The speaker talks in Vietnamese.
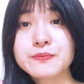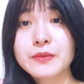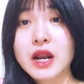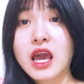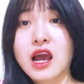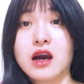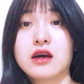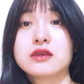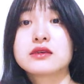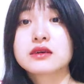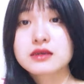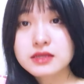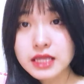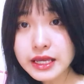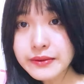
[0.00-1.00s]
để hỏi trực
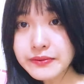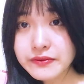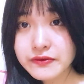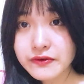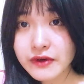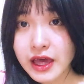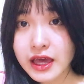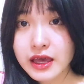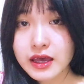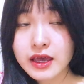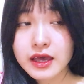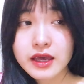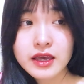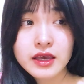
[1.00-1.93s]
tiếp, và